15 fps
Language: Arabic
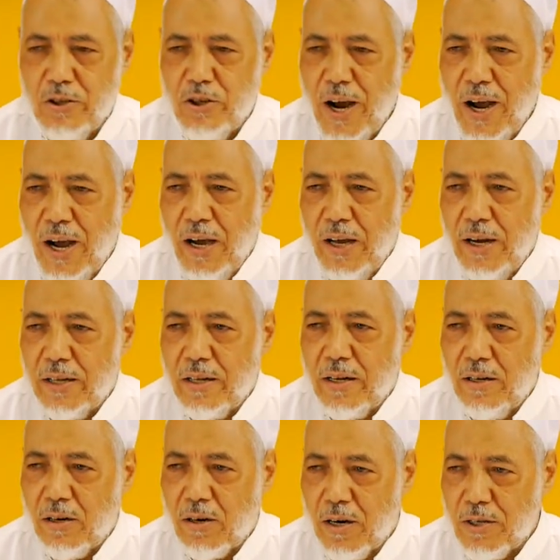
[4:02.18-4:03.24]
جعلت
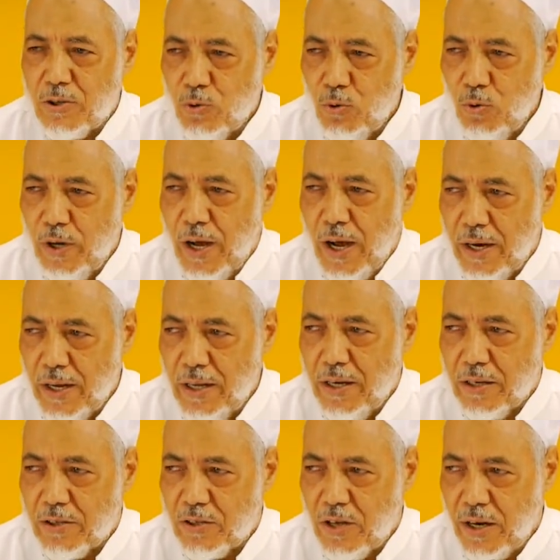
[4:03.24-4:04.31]
للرسول
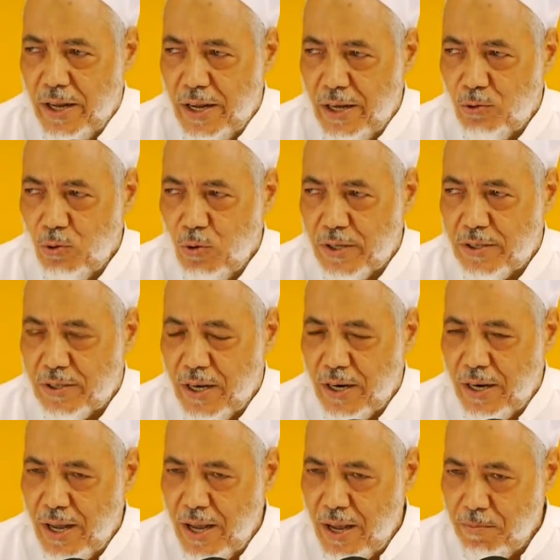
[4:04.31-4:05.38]
عليه الصلاة
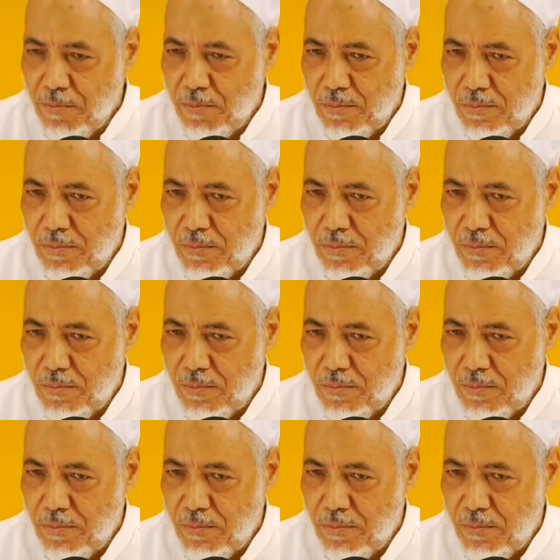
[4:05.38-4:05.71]
والسلام